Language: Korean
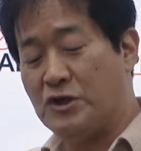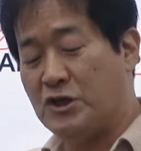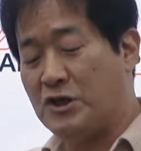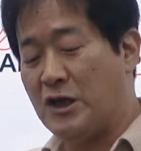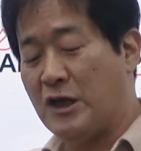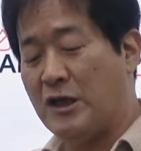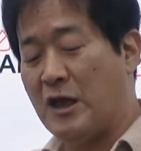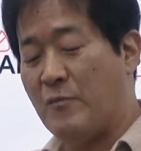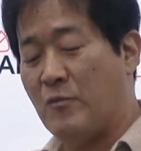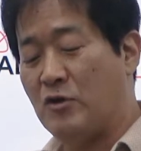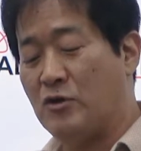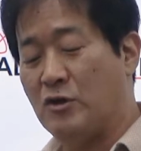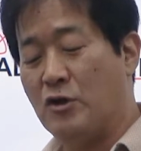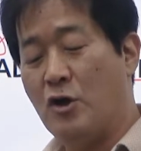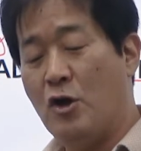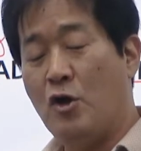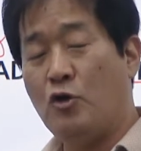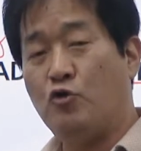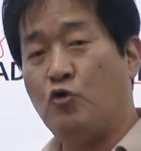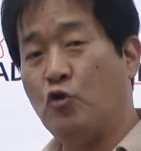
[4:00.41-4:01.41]
시키게 되면은
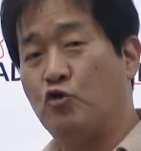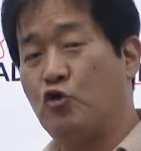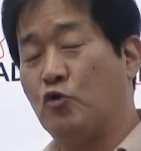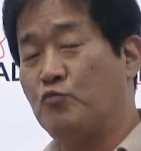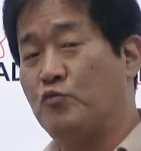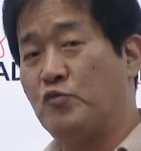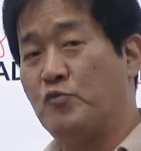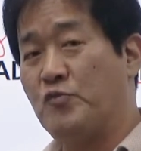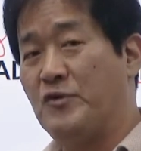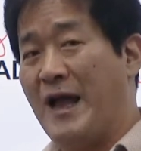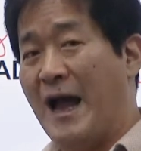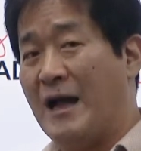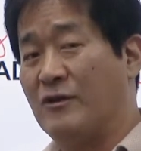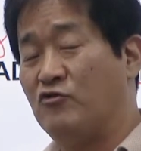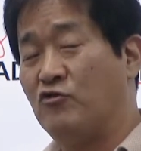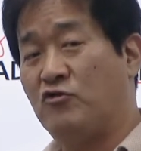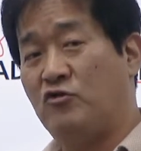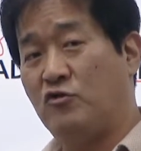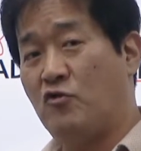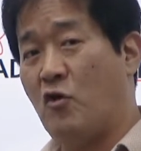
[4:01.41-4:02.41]
요쪽 부분이
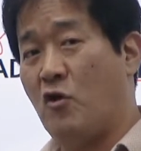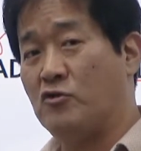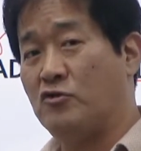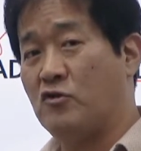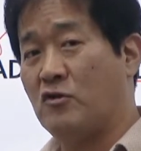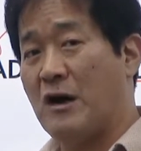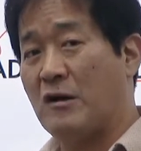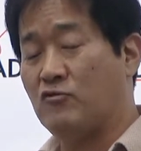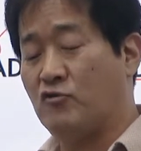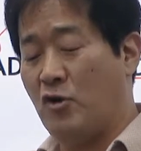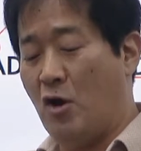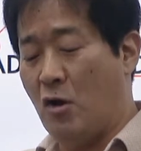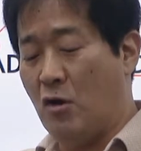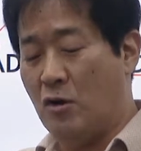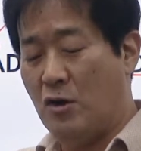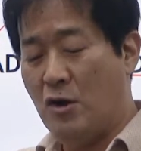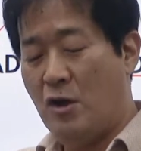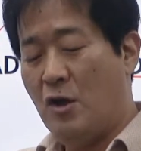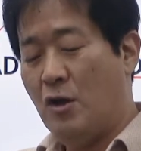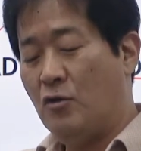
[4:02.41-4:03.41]
아주 뜨거워져 갖고요.
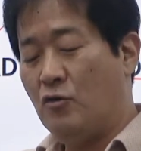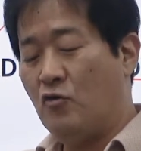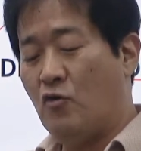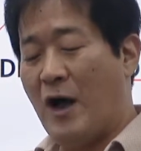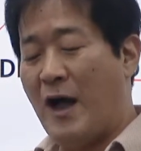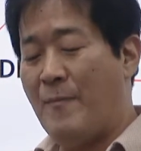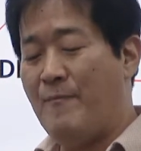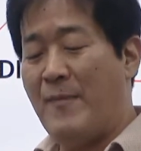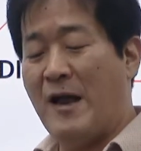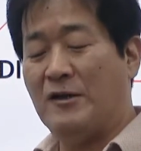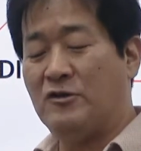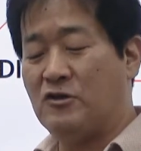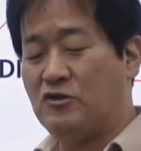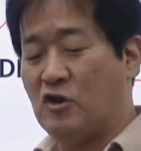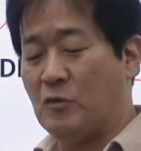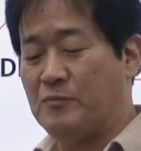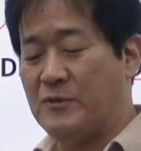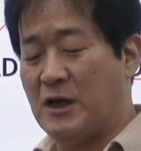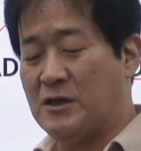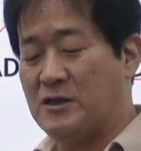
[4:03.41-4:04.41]
요 한멜트
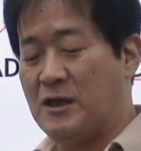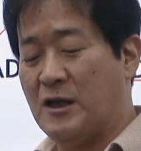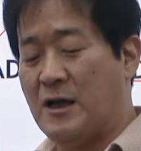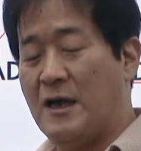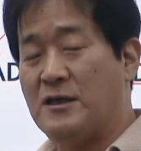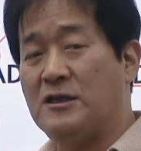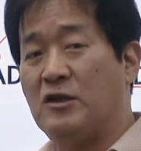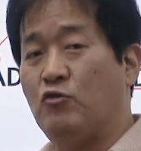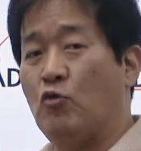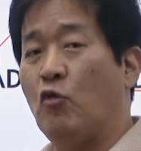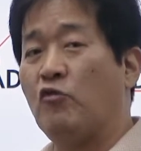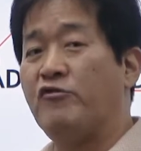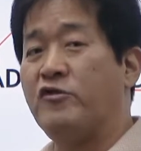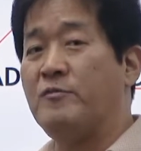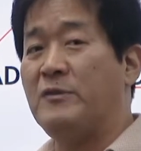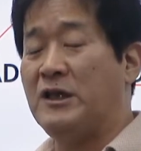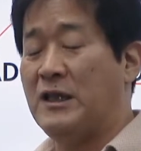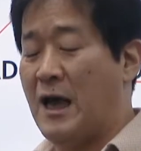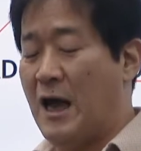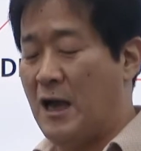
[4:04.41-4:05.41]
접착제가 이제
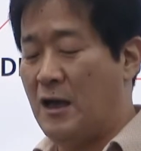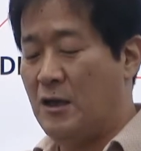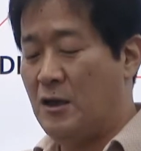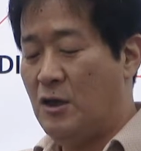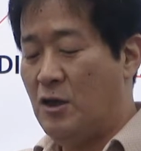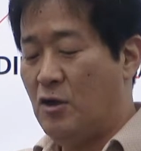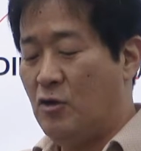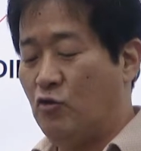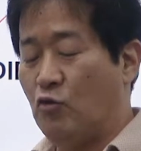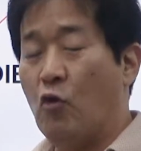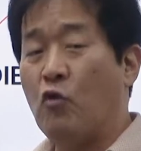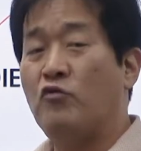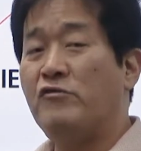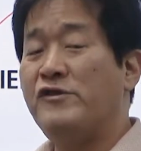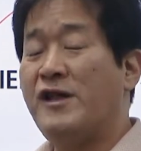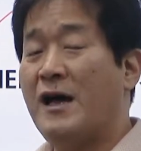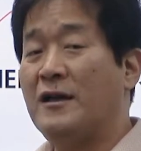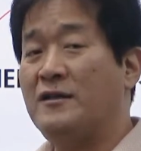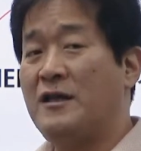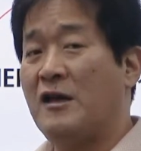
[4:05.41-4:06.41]
녹습니다.
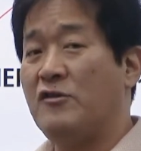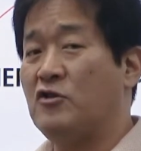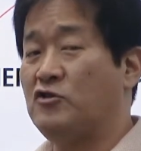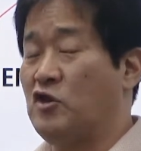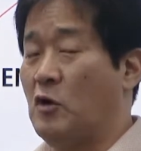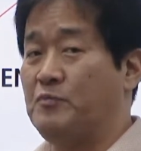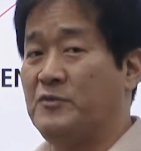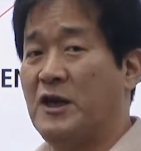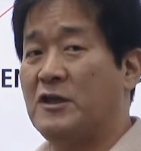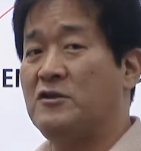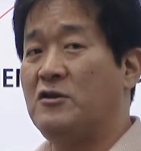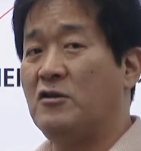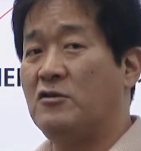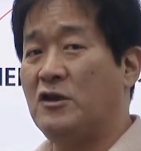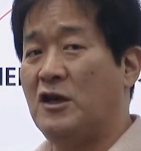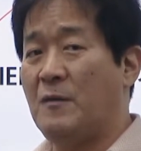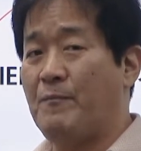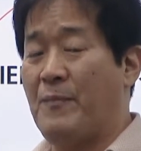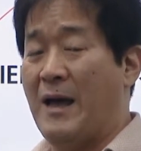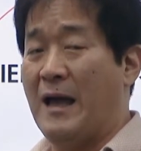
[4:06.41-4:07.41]
녹은 상태에서
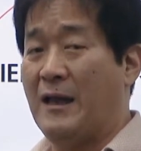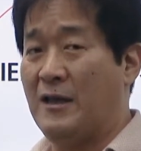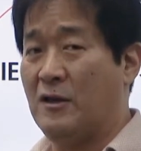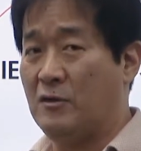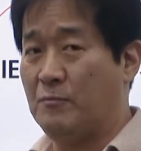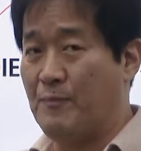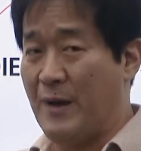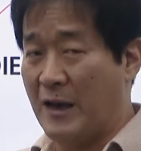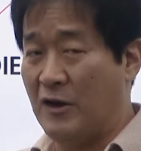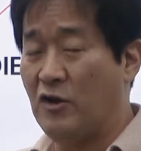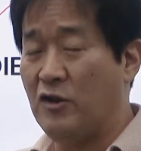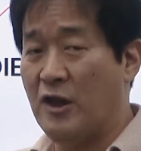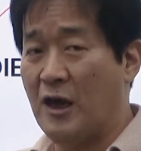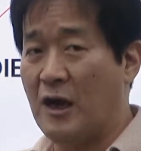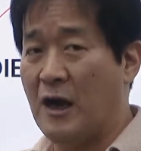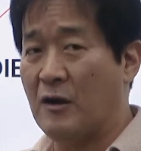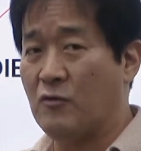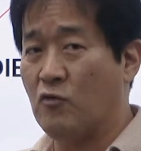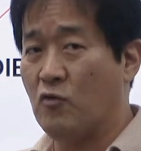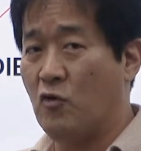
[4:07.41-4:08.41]
접착력이 발현, 돼
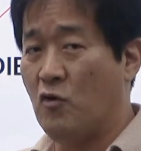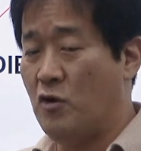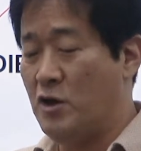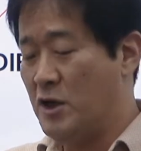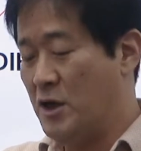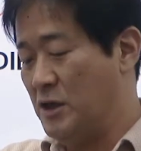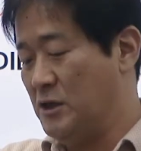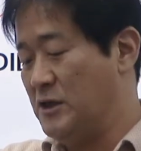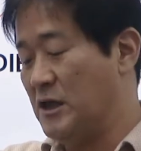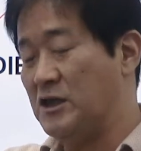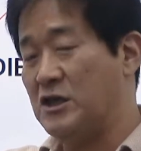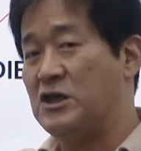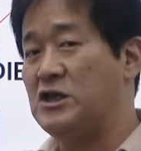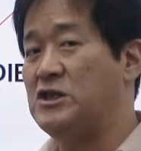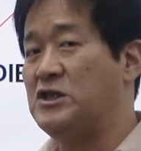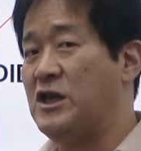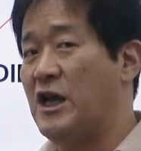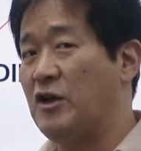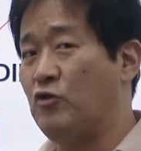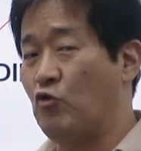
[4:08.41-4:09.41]
갖고 이제
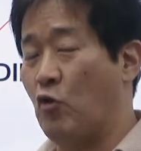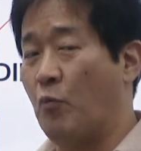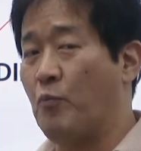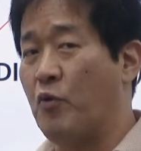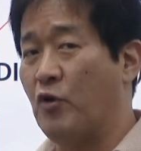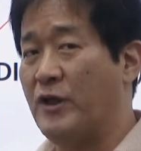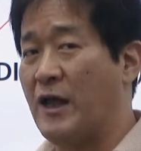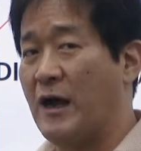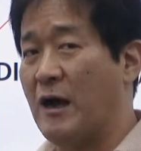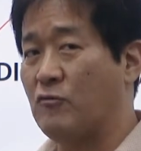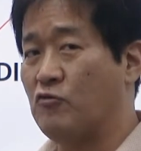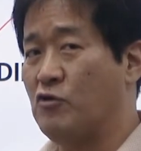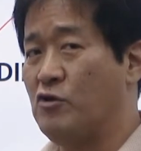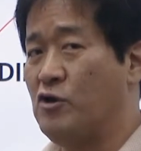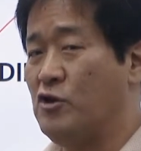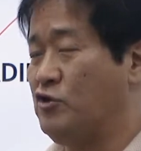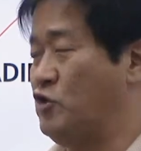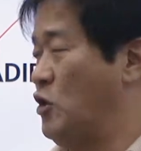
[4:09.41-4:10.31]
기재에 도포내 갖고